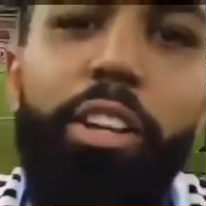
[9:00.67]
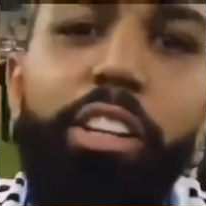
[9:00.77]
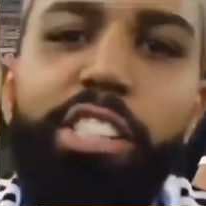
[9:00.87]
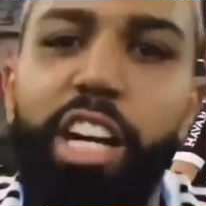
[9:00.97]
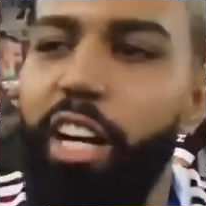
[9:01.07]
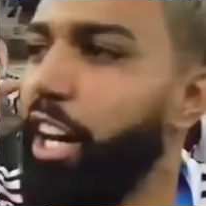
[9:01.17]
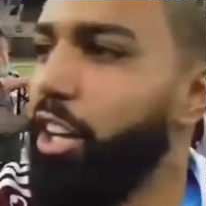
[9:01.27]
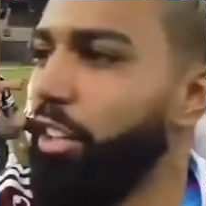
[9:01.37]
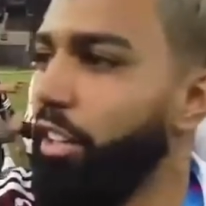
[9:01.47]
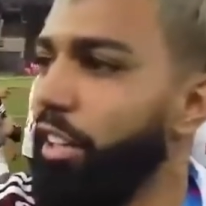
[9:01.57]
normal do Rio de
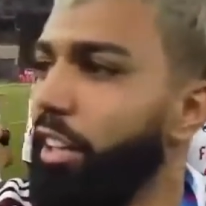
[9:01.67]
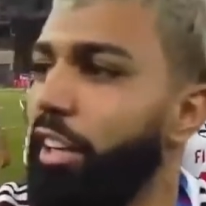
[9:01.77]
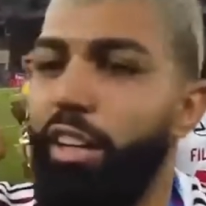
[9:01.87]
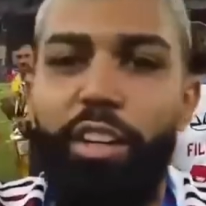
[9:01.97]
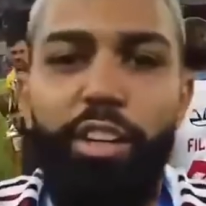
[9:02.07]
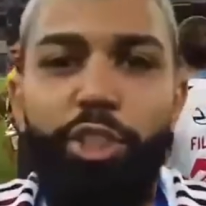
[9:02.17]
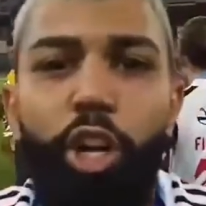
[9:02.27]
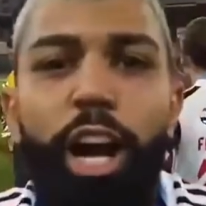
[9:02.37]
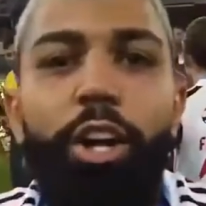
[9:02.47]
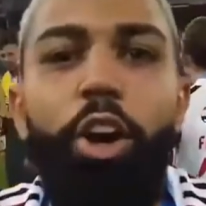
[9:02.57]
Janeiro.
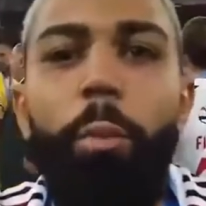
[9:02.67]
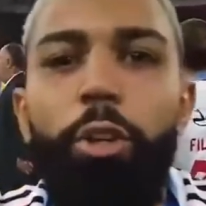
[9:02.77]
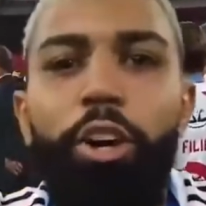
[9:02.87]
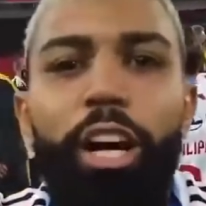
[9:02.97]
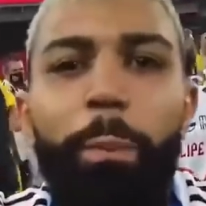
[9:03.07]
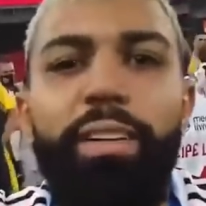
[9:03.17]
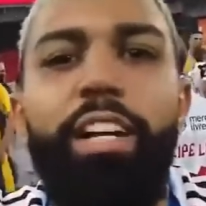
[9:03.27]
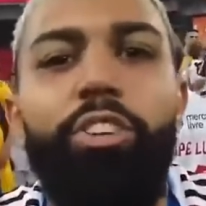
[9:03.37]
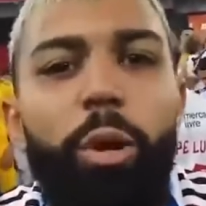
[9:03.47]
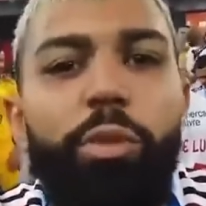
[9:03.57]
Jogaram como nunca,
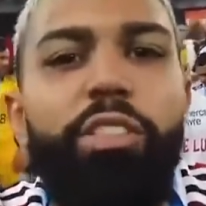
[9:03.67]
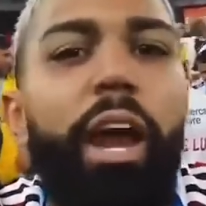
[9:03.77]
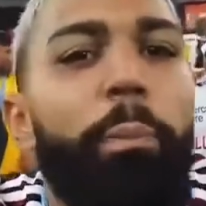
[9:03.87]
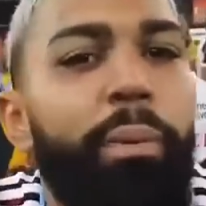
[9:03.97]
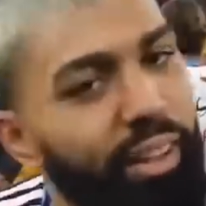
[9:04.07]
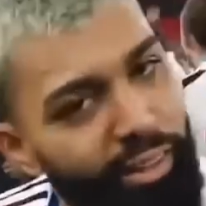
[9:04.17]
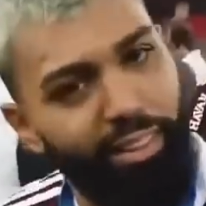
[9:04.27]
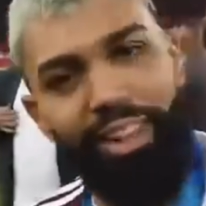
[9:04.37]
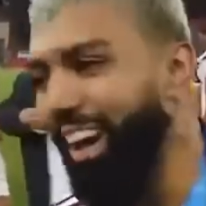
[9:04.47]
perderam como sempre.